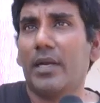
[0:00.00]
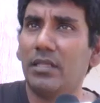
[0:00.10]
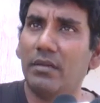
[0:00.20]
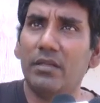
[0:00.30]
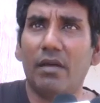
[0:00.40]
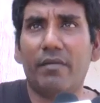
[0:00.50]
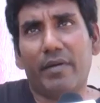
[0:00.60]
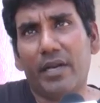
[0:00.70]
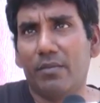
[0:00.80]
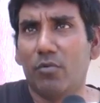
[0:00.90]
படத்தில் வந்து அவர்
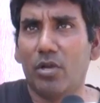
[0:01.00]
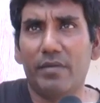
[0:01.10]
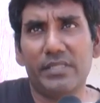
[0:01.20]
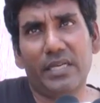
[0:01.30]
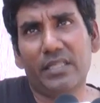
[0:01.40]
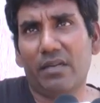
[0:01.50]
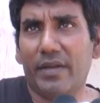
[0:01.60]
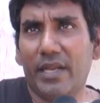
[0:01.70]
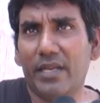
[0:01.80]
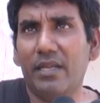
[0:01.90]
வராரு முக்கால்வாசி இடத்துல
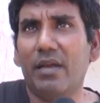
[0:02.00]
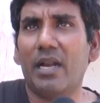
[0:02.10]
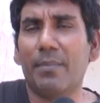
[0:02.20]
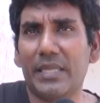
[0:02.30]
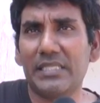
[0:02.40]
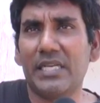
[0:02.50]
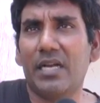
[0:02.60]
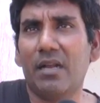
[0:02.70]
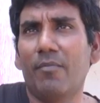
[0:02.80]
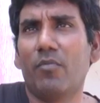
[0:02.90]
வராரு ஆனால் பிரச்சனை
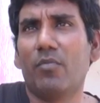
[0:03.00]
என்னென்னா